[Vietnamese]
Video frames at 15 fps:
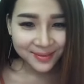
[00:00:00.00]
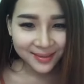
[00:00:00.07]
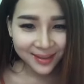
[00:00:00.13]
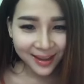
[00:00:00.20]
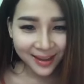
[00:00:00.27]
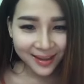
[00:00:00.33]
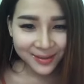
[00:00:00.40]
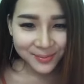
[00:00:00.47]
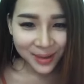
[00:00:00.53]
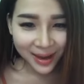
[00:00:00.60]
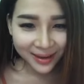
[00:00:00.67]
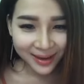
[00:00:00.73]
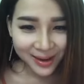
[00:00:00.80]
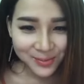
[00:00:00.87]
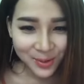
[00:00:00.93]
Cái
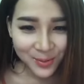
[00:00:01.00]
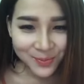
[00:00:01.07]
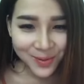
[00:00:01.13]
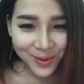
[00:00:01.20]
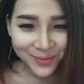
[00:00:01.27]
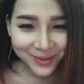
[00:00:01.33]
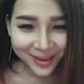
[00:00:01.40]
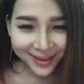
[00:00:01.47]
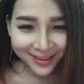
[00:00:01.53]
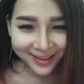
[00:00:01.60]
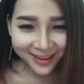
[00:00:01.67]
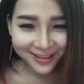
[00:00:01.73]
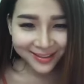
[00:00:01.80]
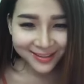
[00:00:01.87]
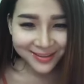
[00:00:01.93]
bạn nào bốn mốt kia
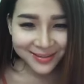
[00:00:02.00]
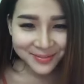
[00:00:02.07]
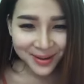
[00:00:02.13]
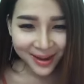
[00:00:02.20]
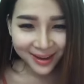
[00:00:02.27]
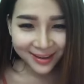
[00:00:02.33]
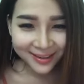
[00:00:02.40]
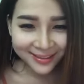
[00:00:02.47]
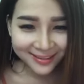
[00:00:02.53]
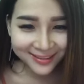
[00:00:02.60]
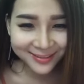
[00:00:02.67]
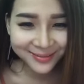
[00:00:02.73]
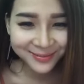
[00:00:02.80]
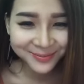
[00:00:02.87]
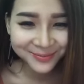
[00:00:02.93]
chị chưa mà.
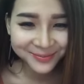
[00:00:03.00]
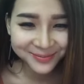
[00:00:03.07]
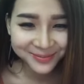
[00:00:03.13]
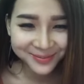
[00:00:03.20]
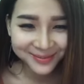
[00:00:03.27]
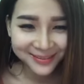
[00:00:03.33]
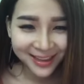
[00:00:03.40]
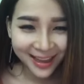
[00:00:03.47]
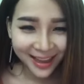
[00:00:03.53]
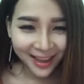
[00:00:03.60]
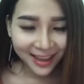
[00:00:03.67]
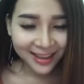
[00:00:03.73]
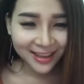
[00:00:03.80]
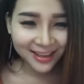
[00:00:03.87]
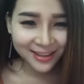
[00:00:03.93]

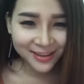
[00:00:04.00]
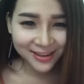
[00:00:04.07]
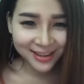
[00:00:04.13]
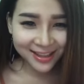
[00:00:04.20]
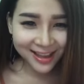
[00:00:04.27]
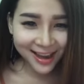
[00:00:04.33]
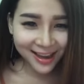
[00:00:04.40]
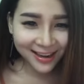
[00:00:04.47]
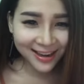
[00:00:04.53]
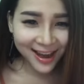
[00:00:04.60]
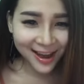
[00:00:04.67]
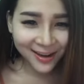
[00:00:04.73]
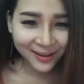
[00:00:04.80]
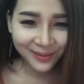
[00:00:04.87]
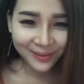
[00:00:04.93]
Chị chưa có chơi
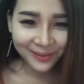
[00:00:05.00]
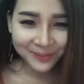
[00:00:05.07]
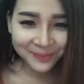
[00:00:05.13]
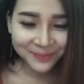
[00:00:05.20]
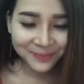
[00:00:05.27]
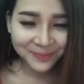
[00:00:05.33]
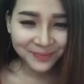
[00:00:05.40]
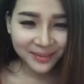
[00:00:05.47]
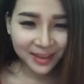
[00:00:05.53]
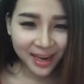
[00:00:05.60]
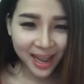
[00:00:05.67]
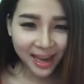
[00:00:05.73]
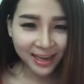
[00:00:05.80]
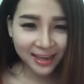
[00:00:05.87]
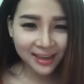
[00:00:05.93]
đâu.
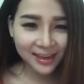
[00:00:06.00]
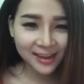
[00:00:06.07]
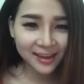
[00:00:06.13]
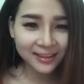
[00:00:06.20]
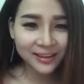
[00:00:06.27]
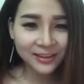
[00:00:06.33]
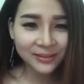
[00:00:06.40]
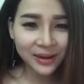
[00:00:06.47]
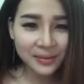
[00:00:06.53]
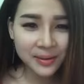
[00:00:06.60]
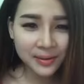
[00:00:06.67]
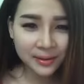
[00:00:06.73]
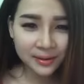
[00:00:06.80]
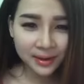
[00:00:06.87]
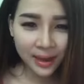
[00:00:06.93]
Đang tư vấn
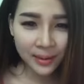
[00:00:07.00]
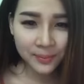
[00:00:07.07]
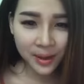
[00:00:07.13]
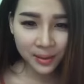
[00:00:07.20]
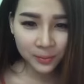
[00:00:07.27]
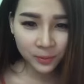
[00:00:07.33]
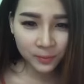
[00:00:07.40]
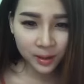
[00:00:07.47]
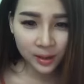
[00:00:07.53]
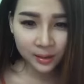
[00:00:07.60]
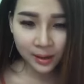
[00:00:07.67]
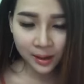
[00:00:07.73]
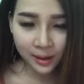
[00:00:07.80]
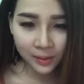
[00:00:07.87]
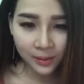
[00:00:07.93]
với các bạn một tí.
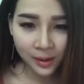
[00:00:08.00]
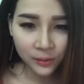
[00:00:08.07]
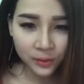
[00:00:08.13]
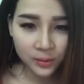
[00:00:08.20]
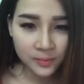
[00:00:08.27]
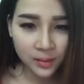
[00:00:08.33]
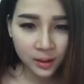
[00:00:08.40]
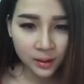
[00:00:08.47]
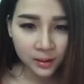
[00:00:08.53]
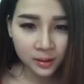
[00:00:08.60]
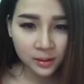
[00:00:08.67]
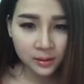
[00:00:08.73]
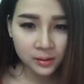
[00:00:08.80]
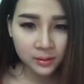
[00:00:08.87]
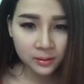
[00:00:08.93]
Tại lâu lâu chị mới
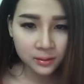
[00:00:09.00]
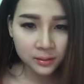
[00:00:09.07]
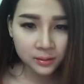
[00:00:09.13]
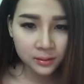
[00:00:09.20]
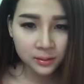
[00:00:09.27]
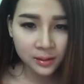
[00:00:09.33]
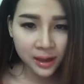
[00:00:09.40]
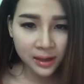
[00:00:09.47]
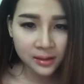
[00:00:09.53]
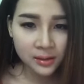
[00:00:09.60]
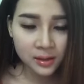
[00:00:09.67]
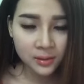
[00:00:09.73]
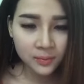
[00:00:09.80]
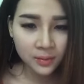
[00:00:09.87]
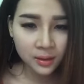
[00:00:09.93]
live
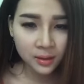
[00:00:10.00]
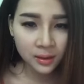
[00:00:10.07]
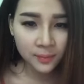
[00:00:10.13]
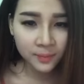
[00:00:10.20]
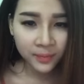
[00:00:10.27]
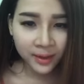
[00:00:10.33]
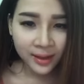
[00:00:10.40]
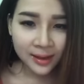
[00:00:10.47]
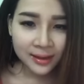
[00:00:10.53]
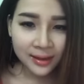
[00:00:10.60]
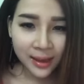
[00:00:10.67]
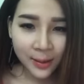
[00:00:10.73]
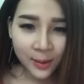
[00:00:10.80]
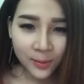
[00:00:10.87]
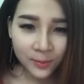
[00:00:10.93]
stream cho nên.
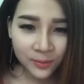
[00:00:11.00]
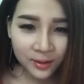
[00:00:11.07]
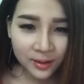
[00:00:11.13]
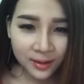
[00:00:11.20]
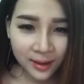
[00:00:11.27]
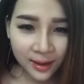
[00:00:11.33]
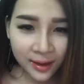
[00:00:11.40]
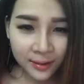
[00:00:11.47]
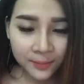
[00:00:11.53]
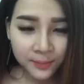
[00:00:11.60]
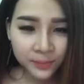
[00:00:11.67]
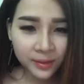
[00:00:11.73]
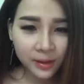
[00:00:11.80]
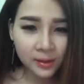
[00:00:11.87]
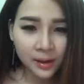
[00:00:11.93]
Chào Hồng Quýnh nha.
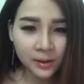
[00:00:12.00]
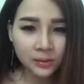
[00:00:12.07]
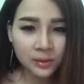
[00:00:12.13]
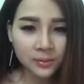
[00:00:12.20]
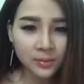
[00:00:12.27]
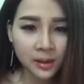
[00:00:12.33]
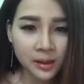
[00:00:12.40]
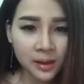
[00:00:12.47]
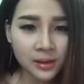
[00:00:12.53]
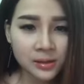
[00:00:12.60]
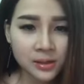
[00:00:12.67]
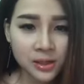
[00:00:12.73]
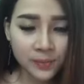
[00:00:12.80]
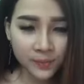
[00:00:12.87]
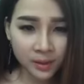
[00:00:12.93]
Lâu lâu chị mới live
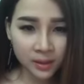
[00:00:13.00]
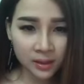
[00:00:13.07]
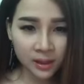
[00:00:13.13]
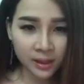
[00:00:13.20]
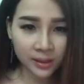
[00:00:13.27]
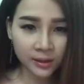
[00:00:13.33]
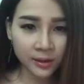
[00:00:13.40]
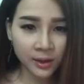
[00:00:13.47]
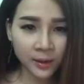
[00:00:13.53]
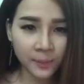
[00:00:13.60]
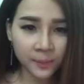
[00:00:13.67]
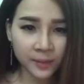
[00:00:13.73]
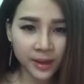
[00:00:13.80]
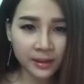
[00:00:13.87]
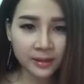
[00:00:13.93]
stream nên chị
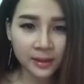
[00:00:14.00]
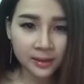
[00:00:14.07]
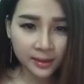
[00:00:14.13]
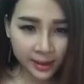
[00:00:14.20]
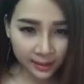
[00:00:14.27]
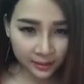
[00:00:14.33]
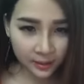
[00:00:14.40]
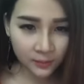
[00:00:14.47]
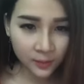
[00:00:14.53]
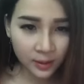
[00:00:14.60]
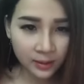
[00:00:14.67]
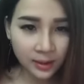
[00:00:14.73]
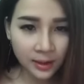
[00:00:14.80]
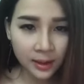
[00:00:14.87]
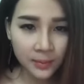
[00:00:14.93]
dành thời gian tư vấn
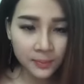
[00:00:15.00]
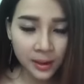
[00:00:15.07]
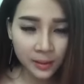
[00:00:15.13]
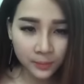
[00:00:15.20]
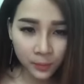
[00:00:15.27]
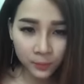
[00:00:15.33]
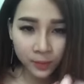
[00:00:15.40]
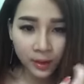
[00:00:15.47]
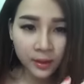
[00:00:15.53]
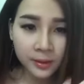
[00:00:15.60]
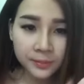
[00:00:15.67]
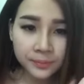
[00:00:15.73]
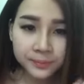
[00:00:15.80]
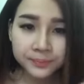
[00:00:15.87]
cho các bạn một tí.